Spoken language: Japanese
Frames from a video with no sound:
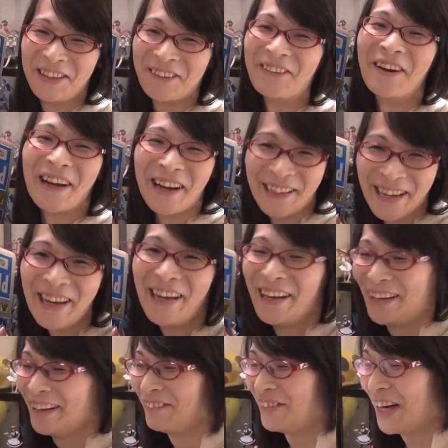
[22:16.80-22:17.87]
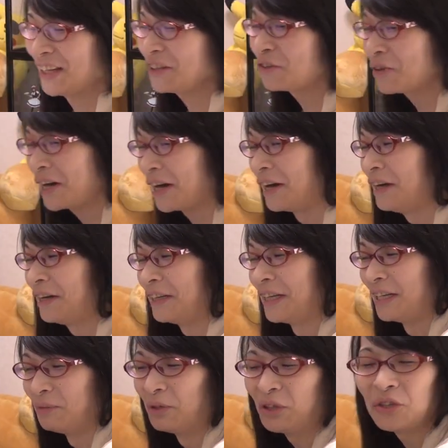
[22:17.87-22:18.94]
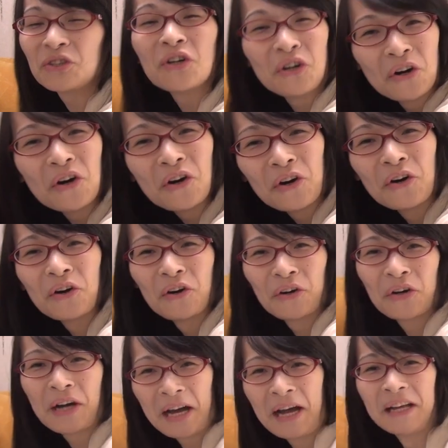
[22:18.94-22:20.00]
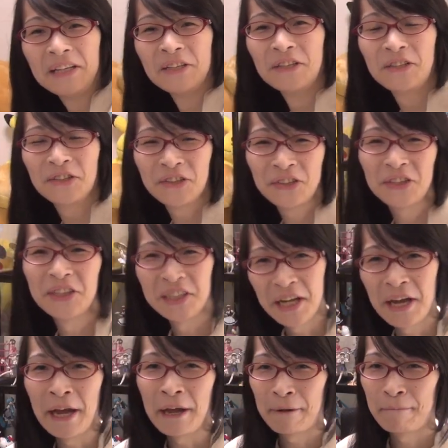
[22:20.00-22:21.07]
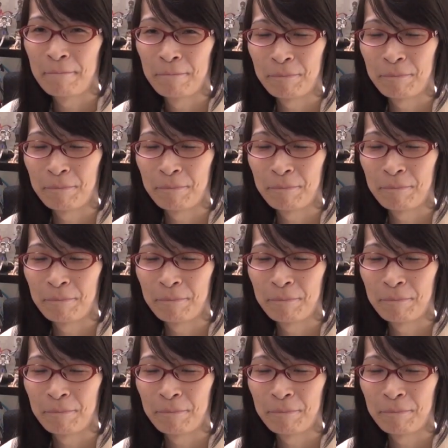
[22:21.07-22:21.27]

これがね、まあ、あとはリモートが優秀すぎて